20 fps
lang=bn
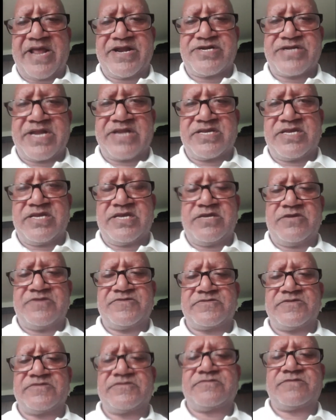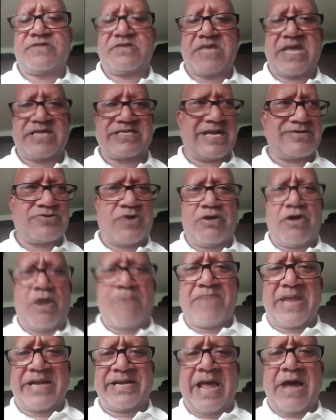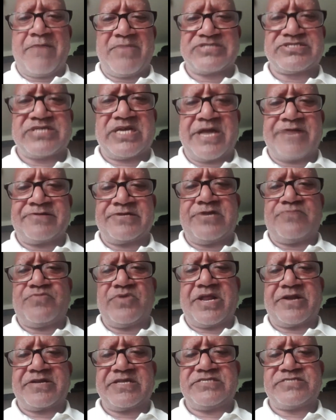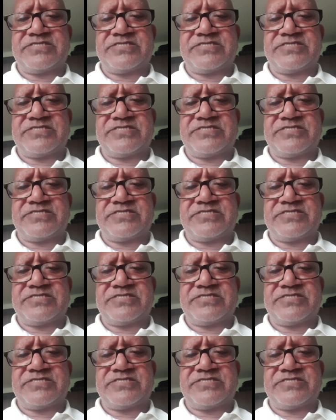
মডারেটর কি গিয়েছিস একটা লম্বা নাম আছে তো